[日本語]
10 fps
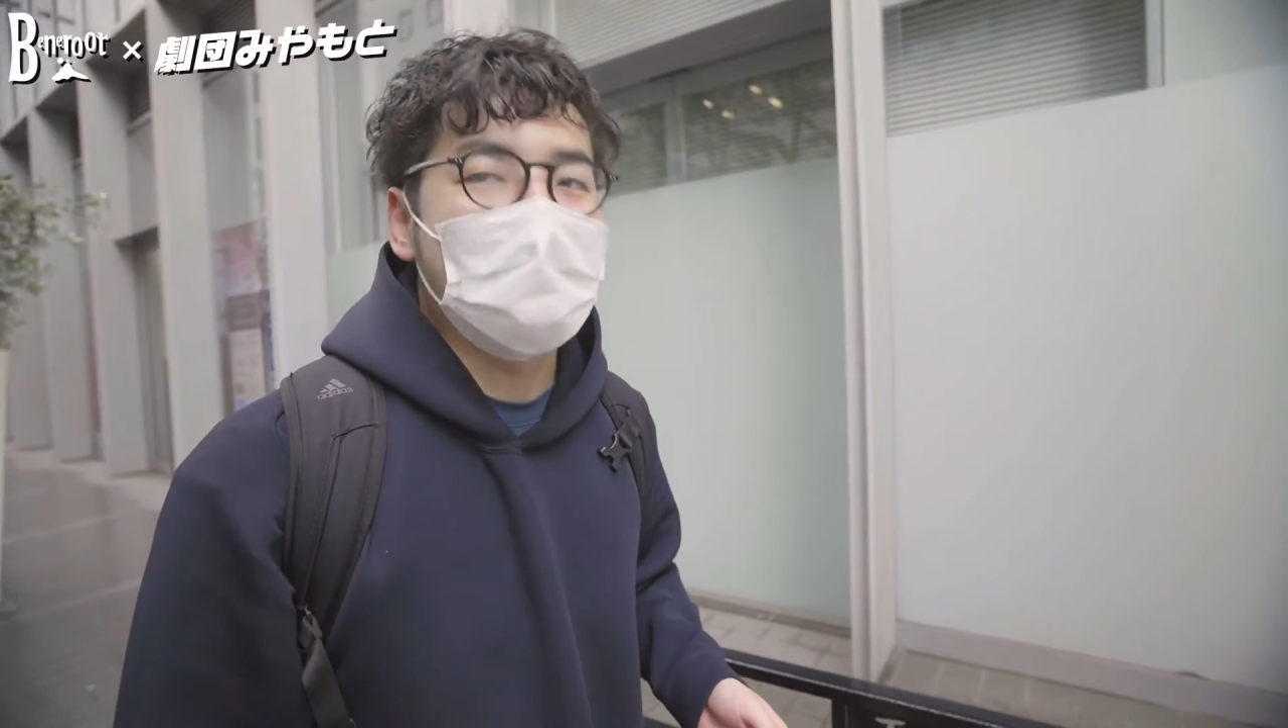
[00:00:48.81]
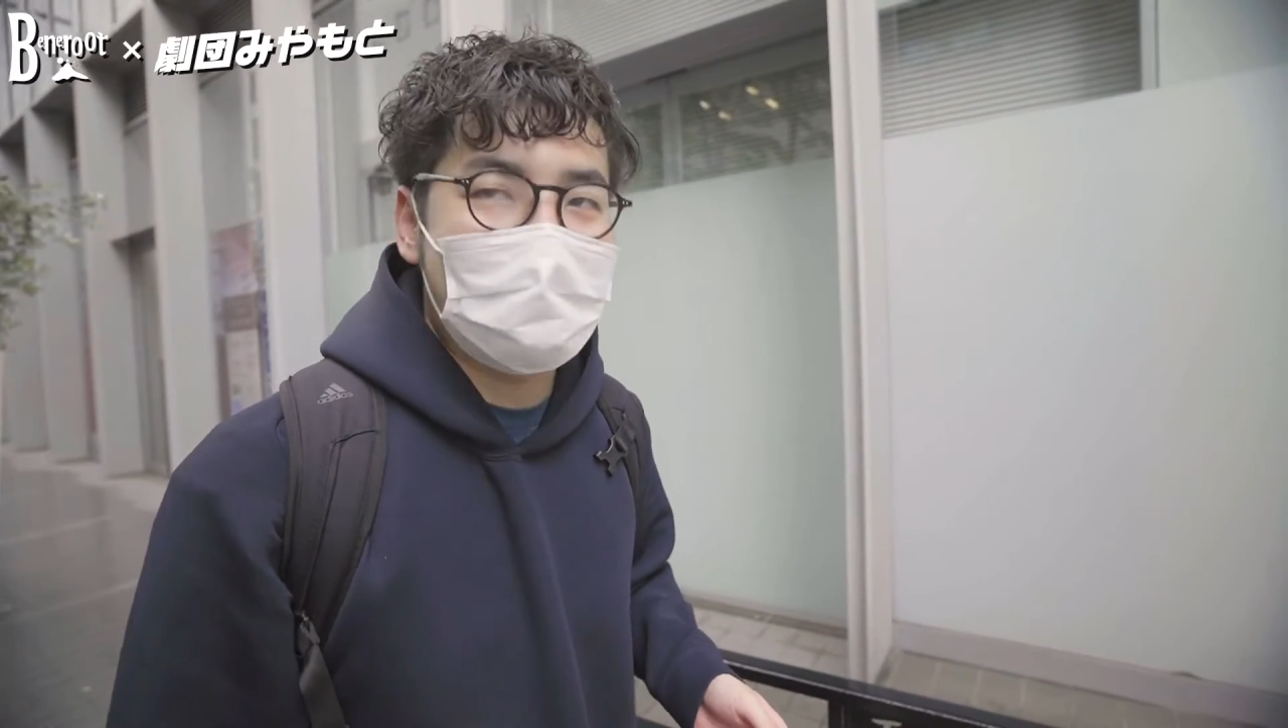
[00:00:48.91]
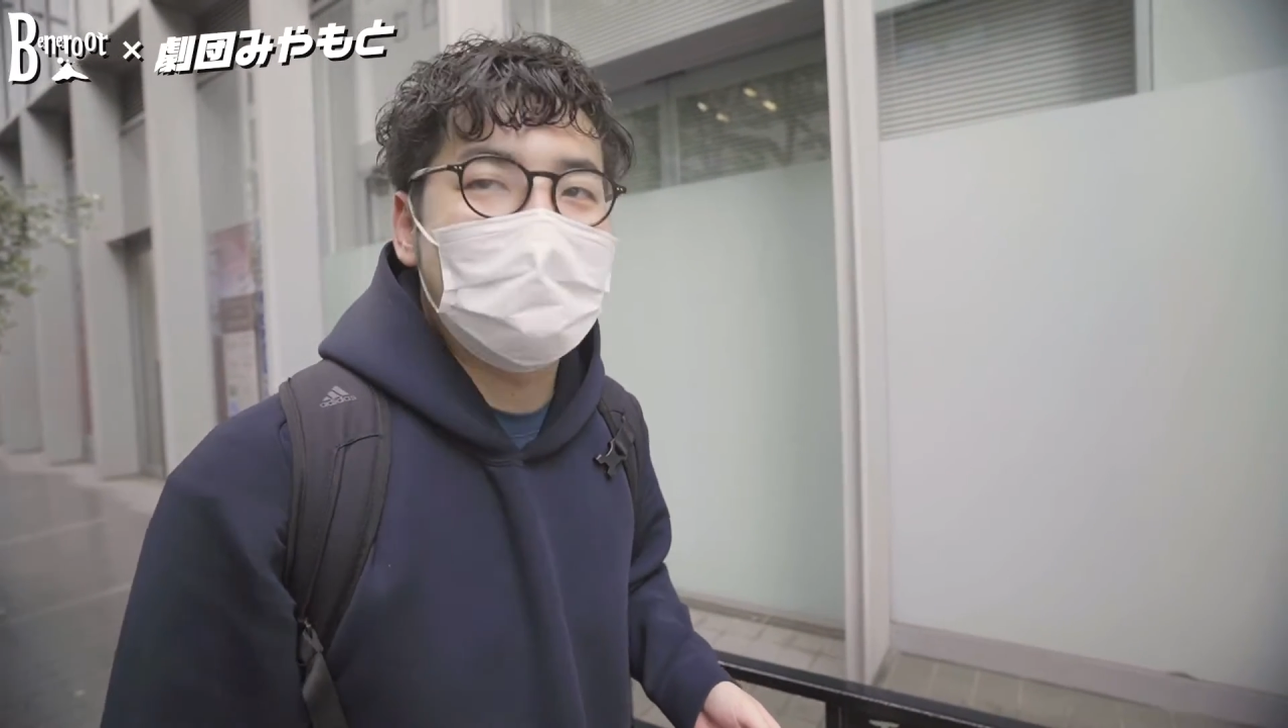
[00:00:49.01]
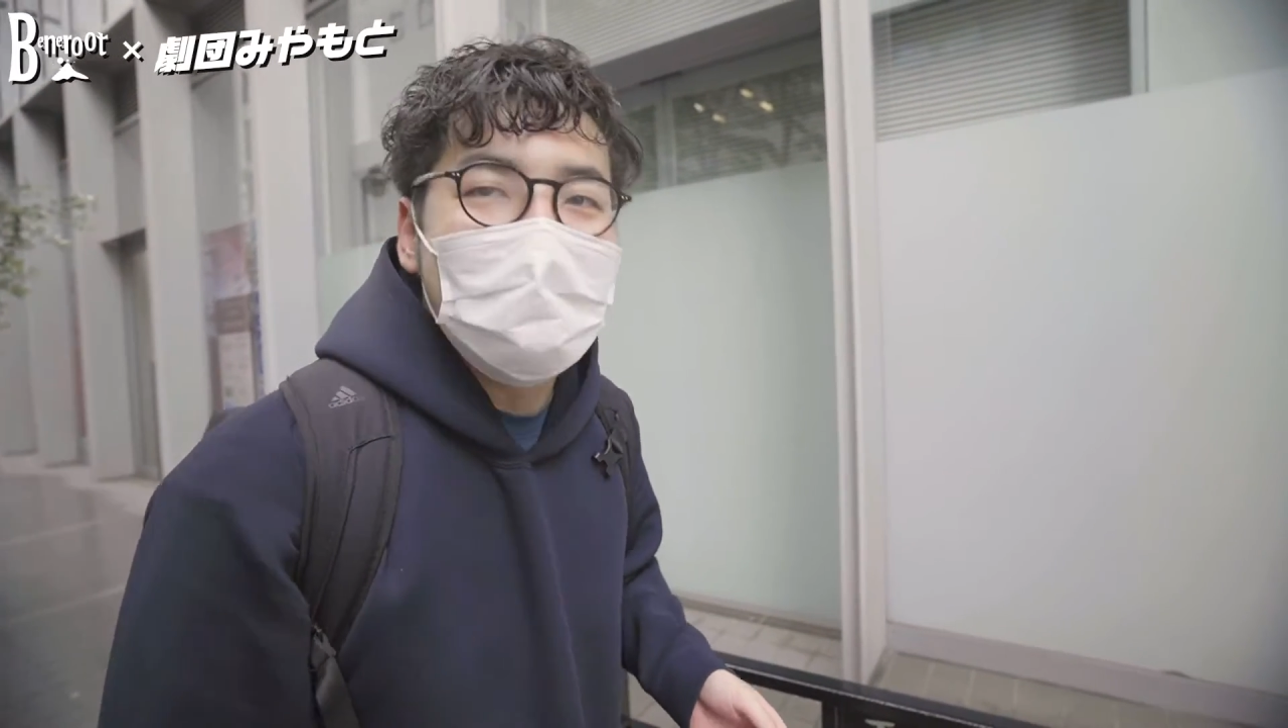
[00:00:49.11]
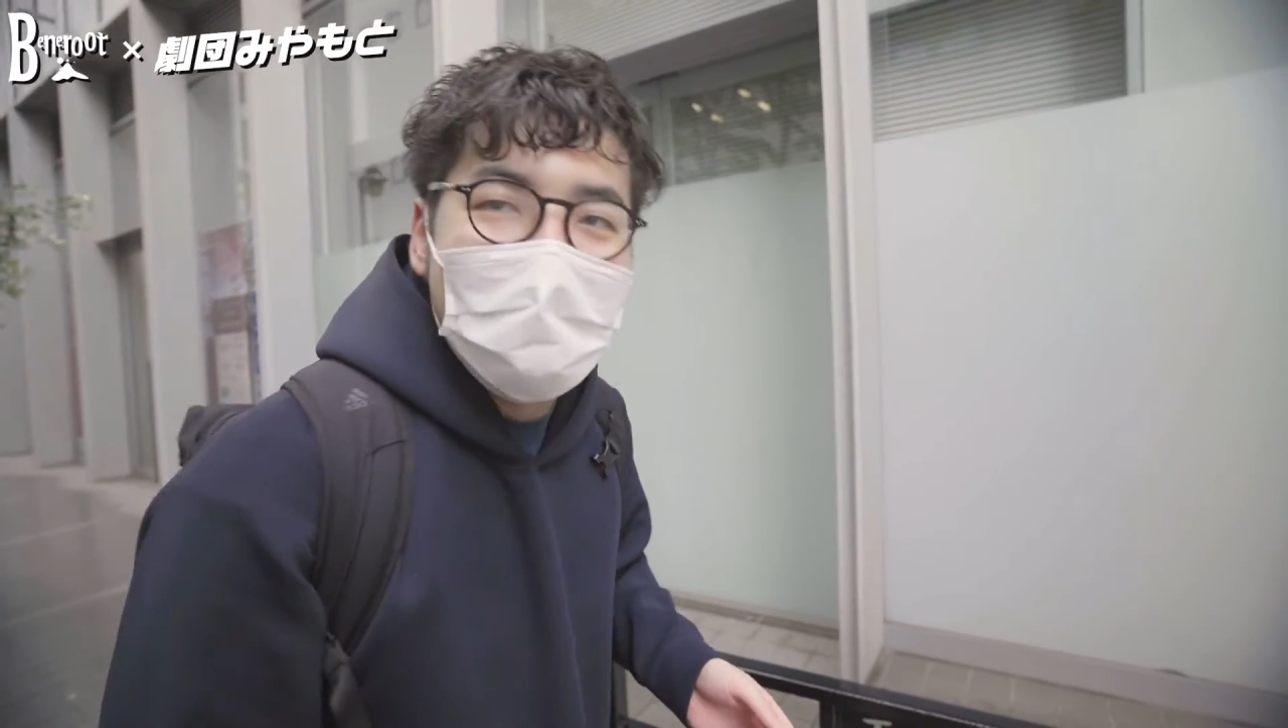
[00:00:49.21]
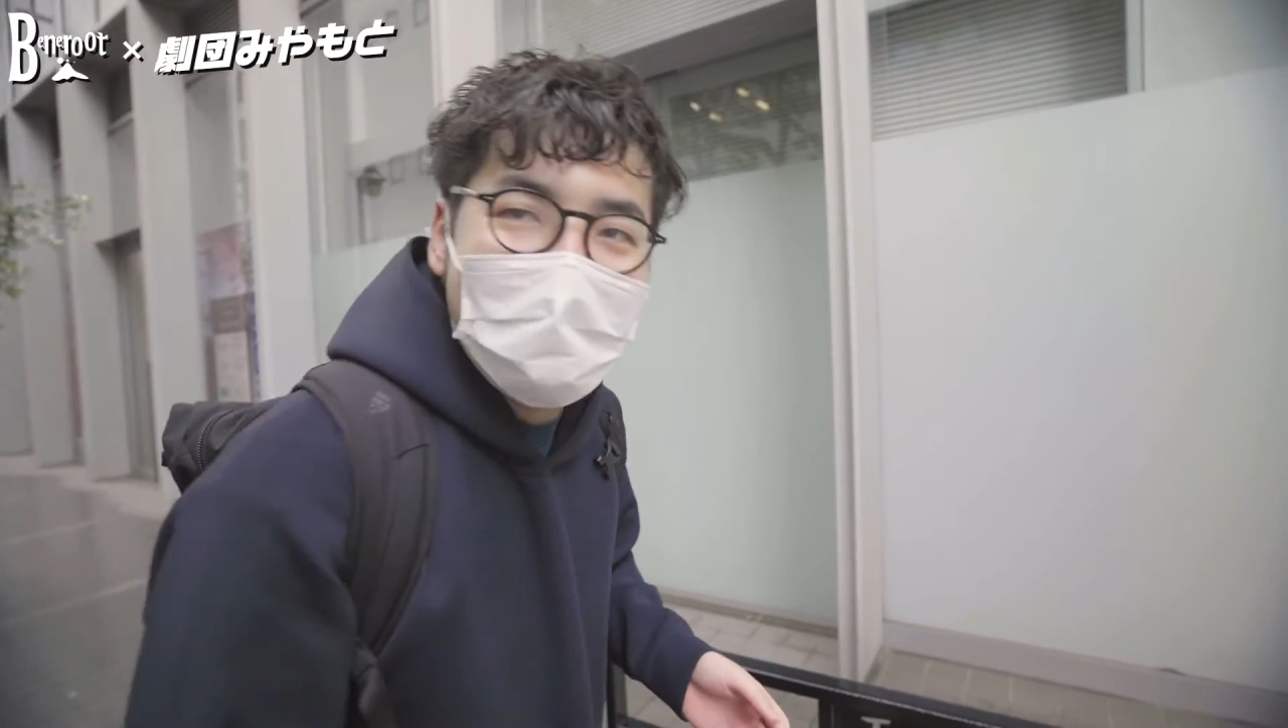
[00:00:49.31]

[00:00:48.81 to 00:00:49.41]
です